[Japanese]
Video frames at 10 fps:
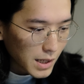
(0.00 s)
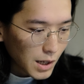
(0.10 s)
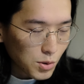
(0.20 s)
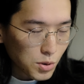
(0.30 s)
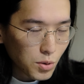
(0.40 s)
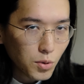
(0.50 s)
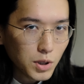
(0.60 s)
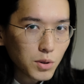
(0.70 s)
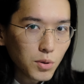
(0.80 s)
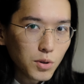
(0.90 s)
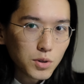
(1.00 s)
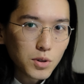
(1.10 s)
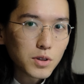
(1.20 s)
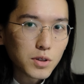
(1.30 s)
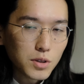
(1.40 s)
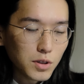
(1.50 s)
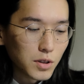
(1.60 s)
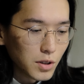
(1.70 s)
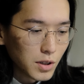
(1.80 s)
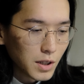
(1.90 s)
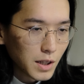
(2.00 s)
結構そこに登場する